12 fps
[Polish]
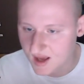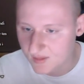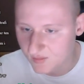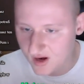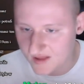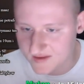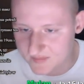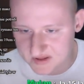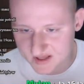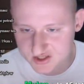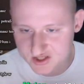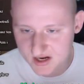Mulan, ja
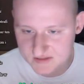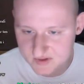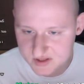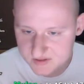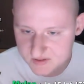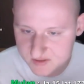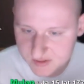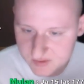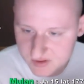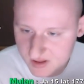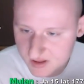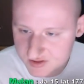15 lat myślałem,
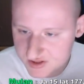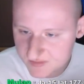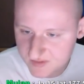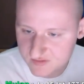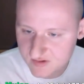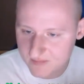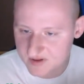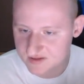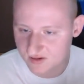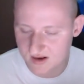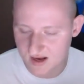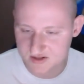oczywiście mi łapie 100
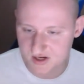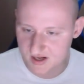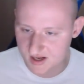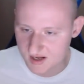klacie.